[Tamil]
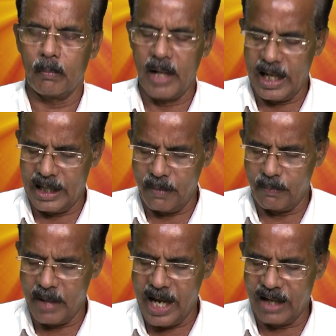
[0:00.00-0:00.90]
மேலே
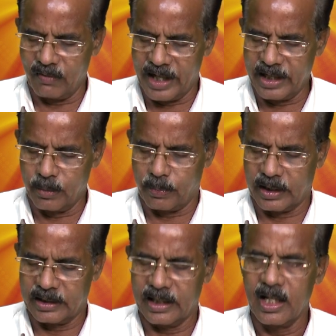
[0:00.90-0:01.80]
மேல் வயிறு
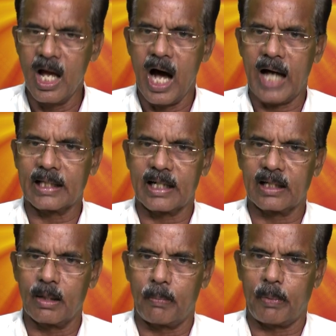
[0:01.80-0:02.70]
பகுதி
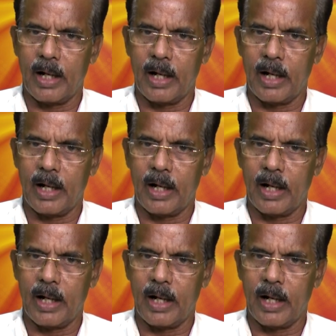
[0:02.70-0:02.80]
அதற்கு